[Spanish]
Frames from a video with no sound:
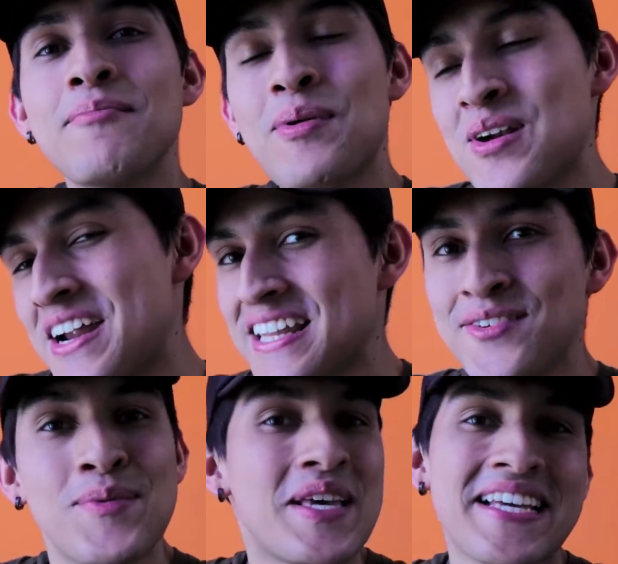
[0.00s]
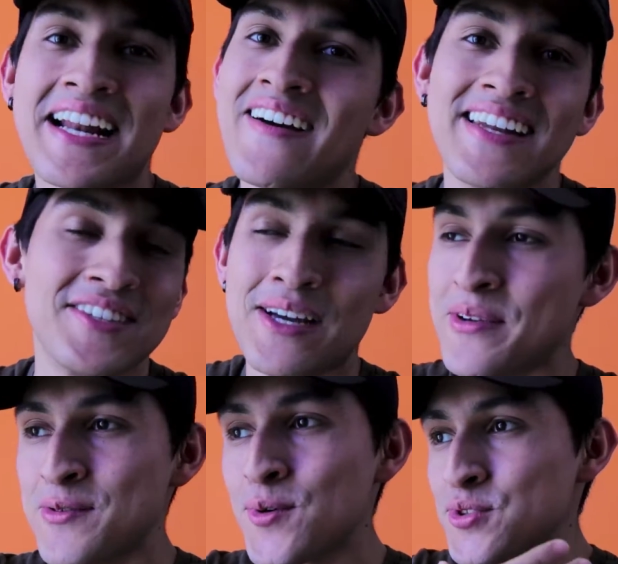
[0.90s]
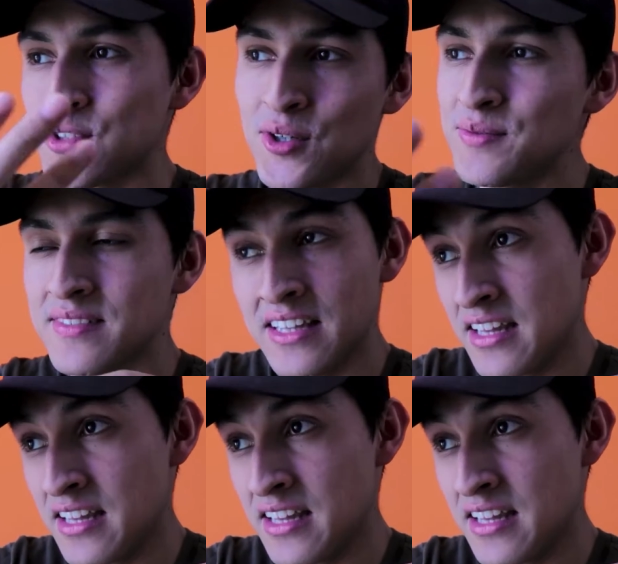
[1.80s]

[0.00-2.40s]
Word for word: Pero la verdad fue muy desagradable. O sea, a mí no me gustó.